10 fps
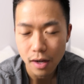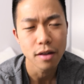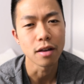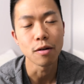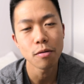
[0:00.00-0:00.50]

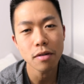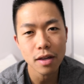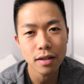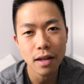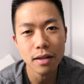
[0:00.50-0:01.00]
じゃあ日本
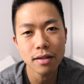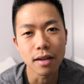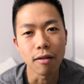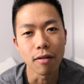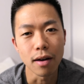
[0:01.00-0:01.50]
人男
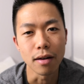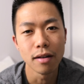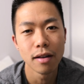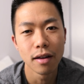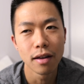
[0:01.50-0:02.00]
性は
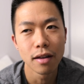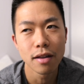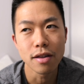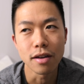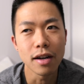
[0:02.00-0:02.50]

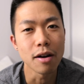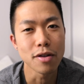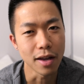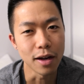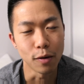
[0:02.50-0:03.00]
尻ル
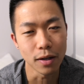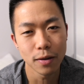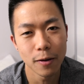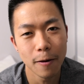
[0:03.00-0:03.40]
じゃないのか